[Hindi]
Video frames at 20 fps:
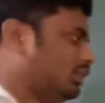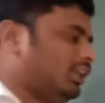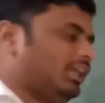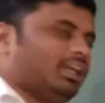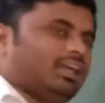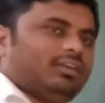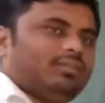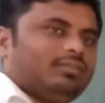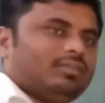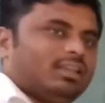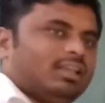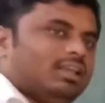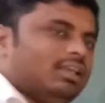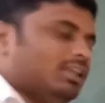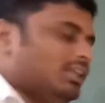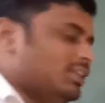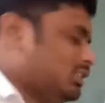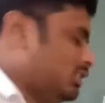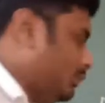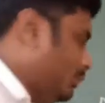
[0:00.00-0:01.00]
ठीक है
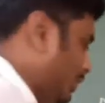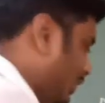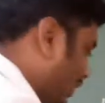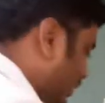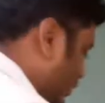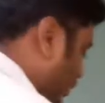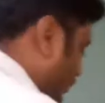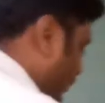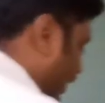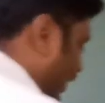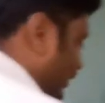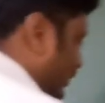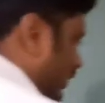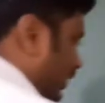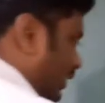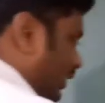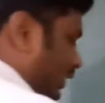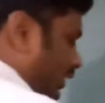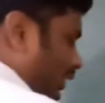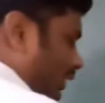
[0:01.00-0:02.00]
इसी प्रकार जब बात
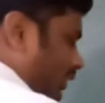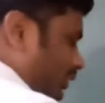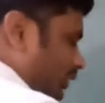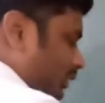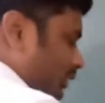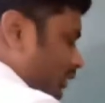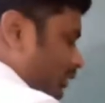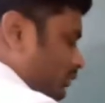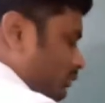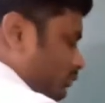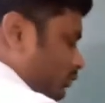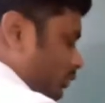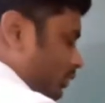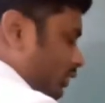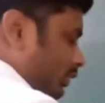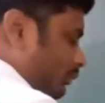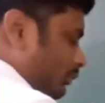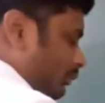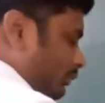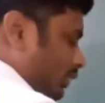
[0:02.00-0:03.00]
करेंगे
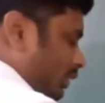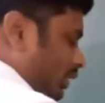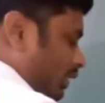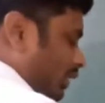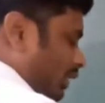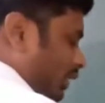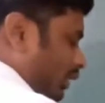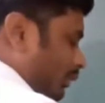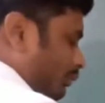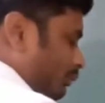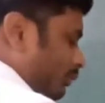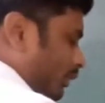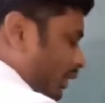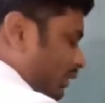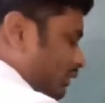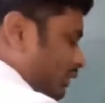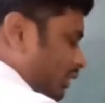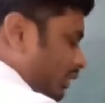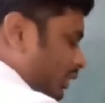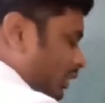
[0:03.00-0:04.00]
सोडियम अगर आप
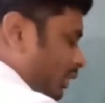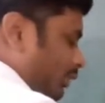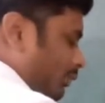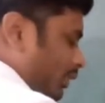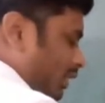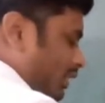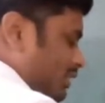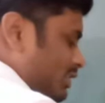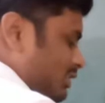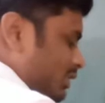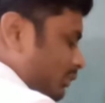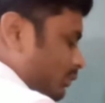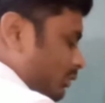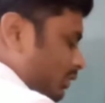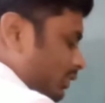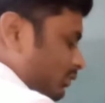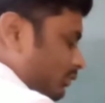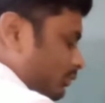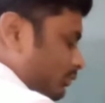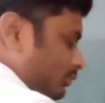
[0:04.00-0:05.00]
बात करेंगे मैग्नीशियम
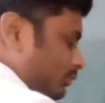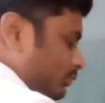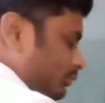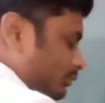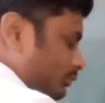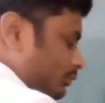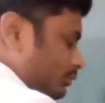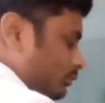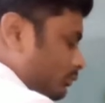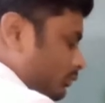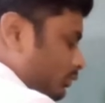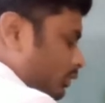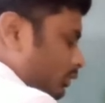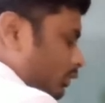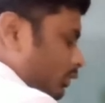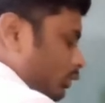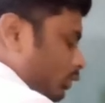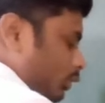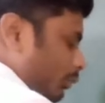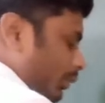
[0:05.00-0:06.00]
का
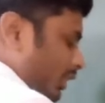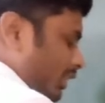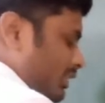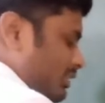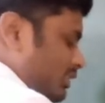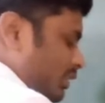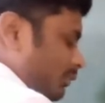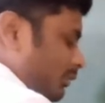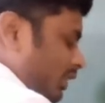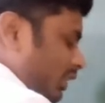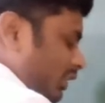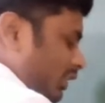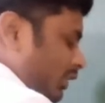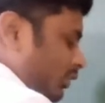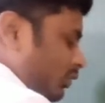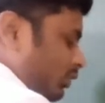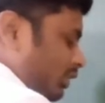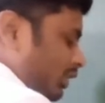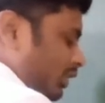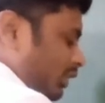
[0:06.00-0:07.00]
तो मैग्नीशियम का कितने
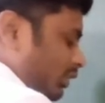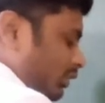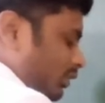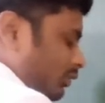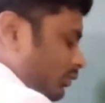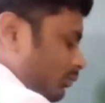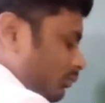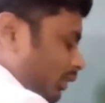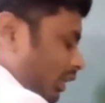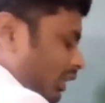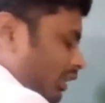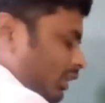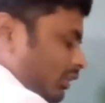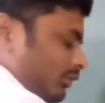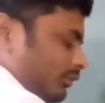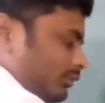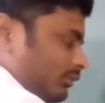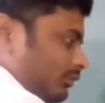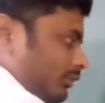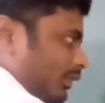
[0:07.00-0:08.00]
होते हैं बारह
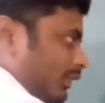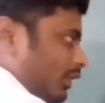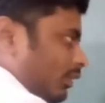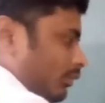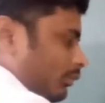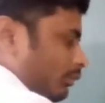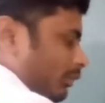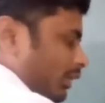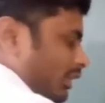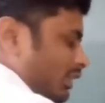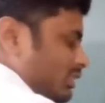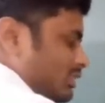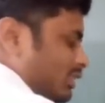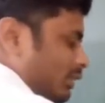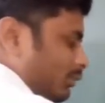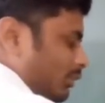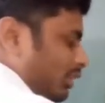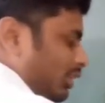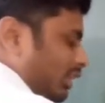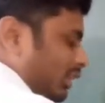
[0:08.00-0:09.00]

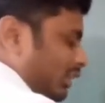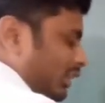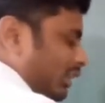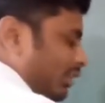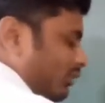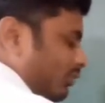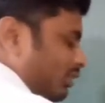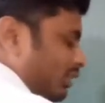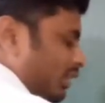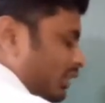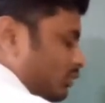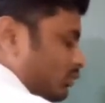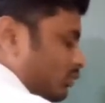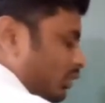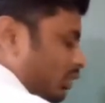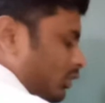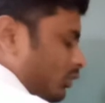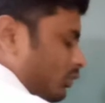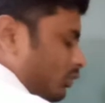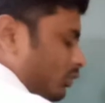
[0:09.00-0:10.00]
मैग्नीशियम का इलेक्ट्रॉनिक विन्यास
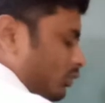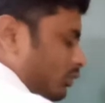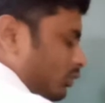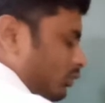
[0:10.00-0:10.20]
होगा दो